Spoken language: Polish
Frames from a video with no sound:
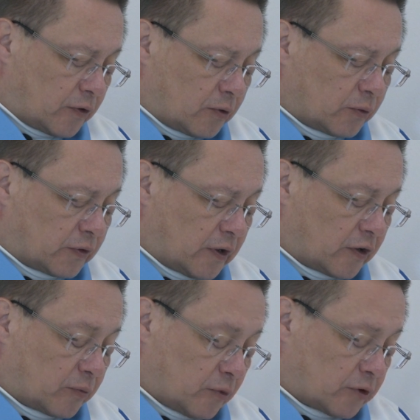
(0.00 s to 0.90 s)
wielu z
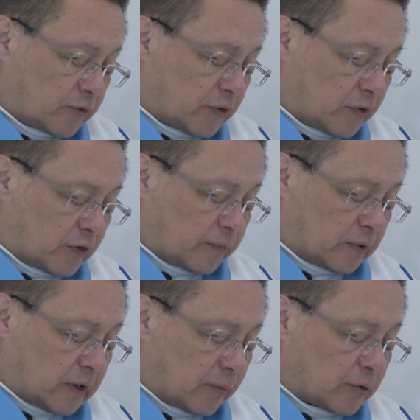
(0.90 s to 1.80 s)
nas, może wszyscy
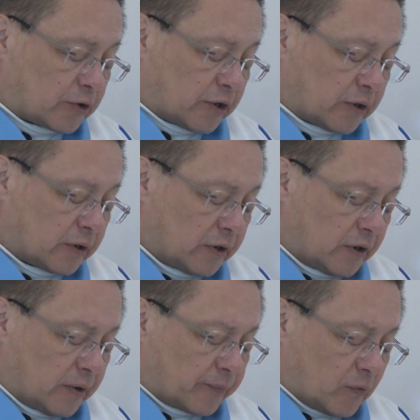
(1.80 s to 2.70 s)
pytamy się,
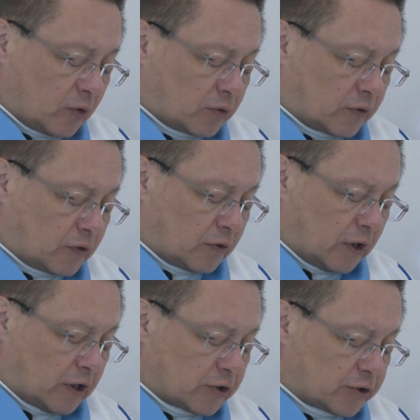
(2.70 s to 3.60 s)
o to, co
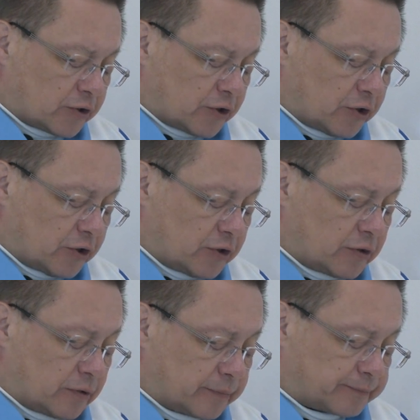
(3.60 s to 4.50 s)
należy
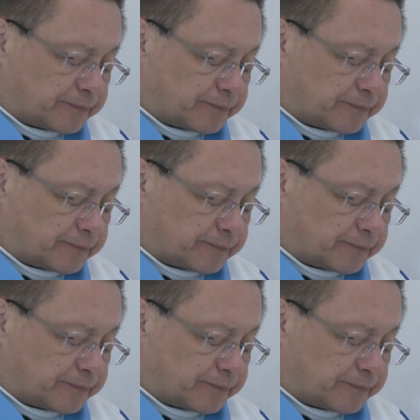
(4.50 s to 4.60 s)
czynić,